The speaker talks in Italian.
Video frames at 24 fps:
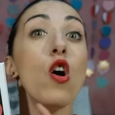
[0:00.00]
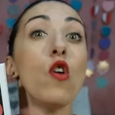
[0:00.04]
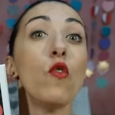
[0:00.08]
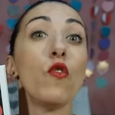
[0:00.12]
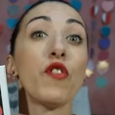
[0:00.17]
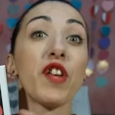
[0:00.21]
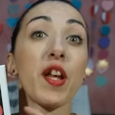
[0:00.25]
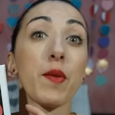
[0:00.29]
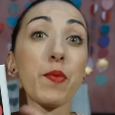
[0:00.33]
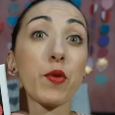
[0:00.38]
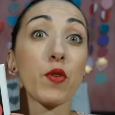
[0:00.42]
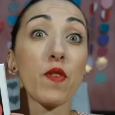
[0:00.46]

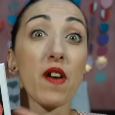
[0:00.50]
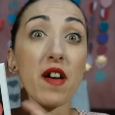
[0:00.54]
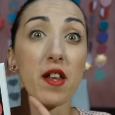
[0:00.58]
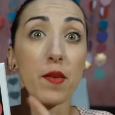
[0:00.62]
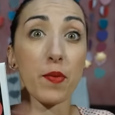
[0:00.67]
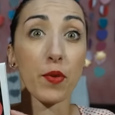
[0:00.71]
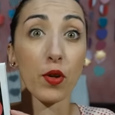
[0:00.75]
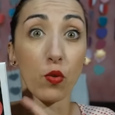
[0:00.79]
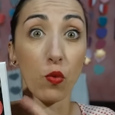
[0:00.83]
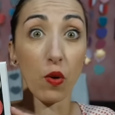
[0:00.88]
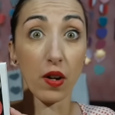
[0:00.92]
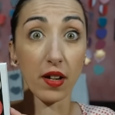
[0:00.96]
Vorrei provare
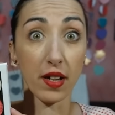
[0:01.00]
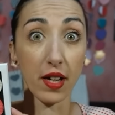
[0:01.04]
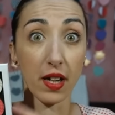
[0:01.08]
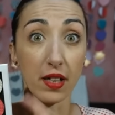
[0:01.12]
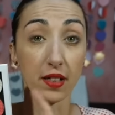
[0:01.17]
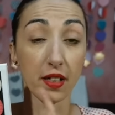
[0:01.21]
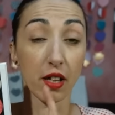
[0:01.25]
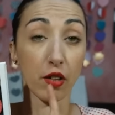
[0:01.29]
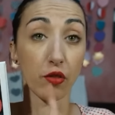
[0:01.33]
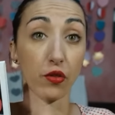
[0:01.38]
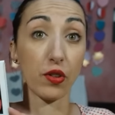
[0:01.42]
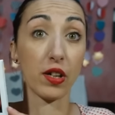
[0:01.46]
però qualche
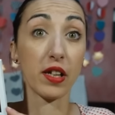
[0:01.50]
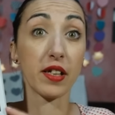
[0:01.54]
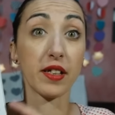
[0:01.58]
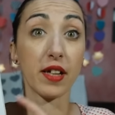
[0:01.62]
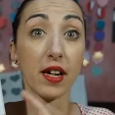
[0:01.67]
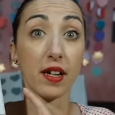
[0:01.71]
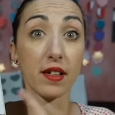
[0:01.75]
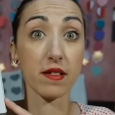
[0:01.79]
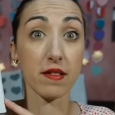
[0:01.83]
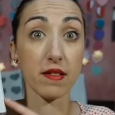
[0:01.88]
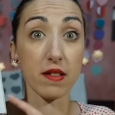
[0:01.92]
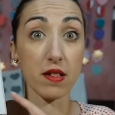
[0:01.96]
altra
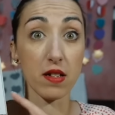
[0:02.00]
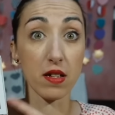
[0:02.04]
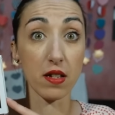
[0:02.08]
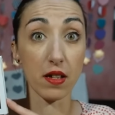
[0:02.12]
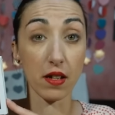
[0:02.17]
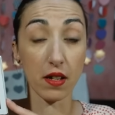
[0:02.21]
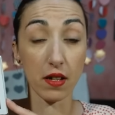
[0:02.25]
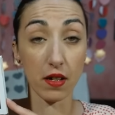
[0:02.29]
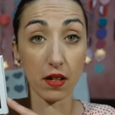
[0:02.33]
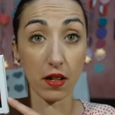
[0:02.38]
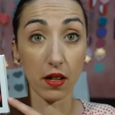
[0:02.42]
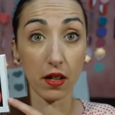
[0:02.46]
tonalità di,
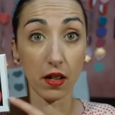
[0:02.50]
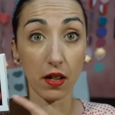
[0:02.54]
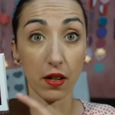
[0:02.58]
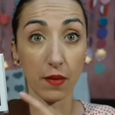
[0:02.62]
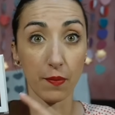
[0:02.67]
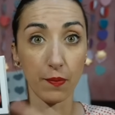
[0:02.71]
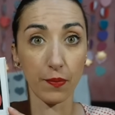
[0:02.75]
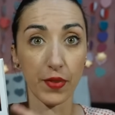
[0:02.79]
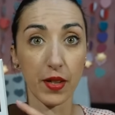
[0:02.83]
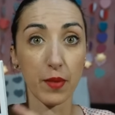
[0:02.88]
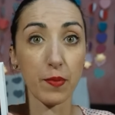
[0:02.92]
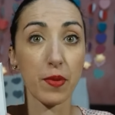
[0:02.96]
eh,
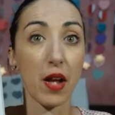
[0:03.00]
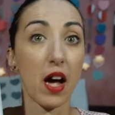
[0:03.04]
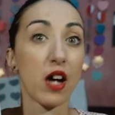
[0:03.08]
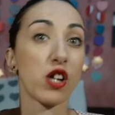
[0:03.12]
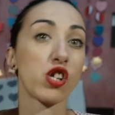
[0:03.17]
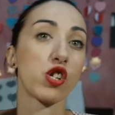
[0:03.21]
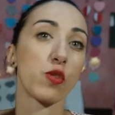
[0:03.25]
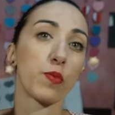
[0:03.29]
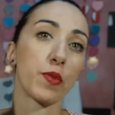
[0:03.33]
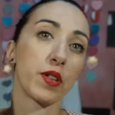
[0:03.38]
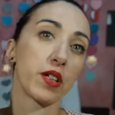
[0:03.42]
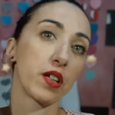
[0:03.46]
di
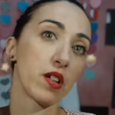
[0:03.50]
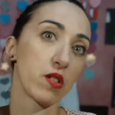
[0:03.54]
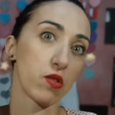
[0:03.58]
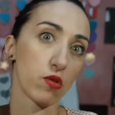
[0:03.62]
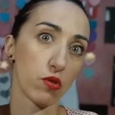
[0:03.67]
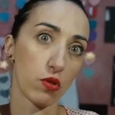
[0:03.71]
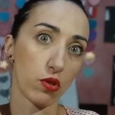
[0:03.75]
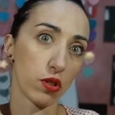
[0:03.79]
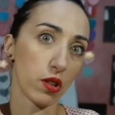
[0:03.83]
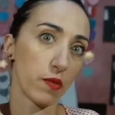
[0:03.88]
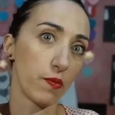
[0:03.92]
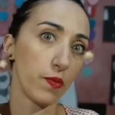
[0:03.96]
blush perché
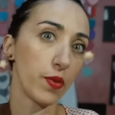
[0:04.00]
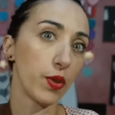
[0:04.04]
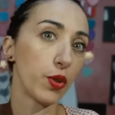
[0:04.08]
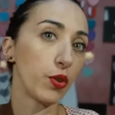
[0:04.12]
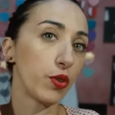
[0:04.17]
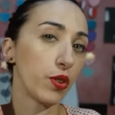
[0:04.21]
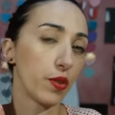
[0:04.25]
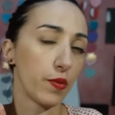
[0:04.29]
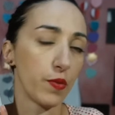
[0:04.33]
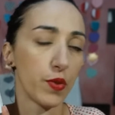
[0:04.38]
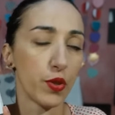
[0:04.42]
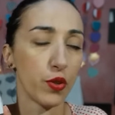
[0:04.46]
sono davvero
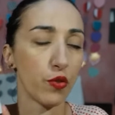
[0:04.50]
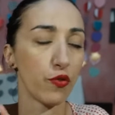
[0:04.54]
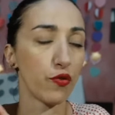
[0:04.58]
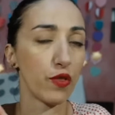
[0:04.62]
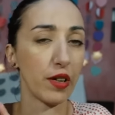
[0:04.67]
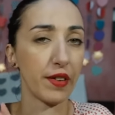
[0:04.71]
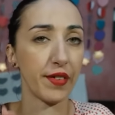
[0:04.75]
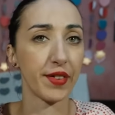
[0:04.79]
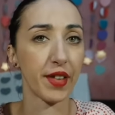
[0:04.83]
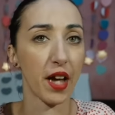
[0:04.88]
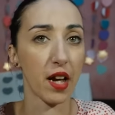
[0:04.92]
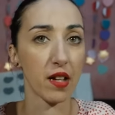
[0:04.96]
davvero
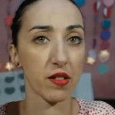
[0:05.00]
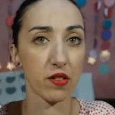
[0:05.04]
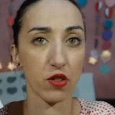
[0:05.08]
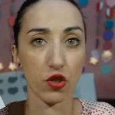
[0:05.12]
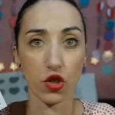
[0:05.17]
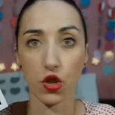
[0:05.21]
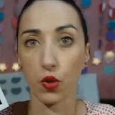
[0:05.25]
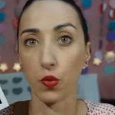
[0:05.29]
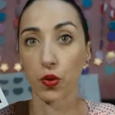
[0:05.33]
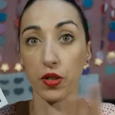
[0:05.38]
fantastici,